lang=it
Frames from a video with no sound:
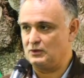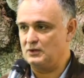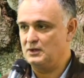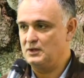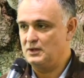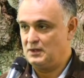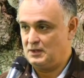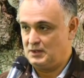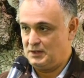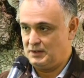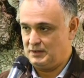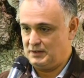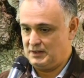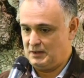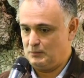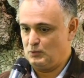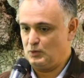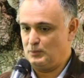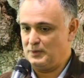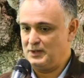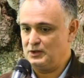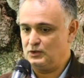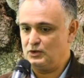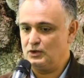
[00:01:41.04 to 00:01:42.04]
Diciamo che
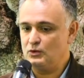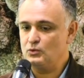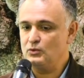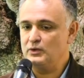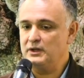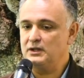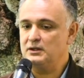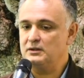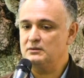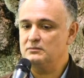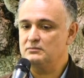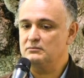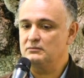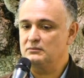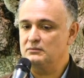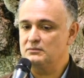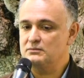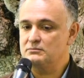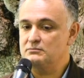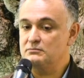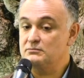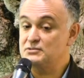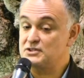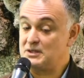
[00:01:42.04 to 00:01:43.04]
questo è
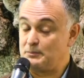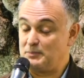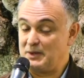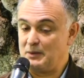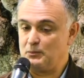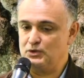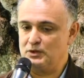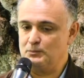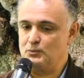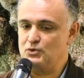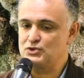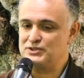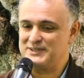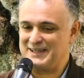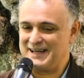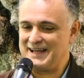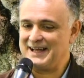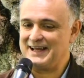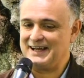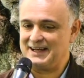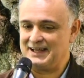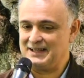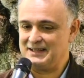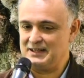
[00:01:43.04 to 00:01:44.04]
il
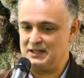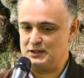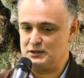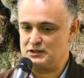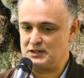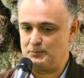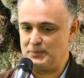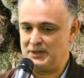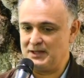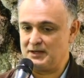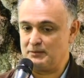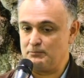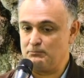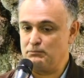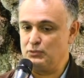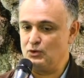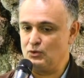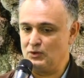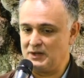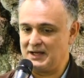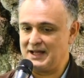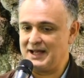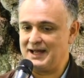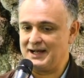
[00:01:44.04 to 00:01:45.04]
filo
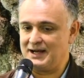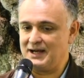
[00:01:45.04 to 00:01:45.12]
conduttore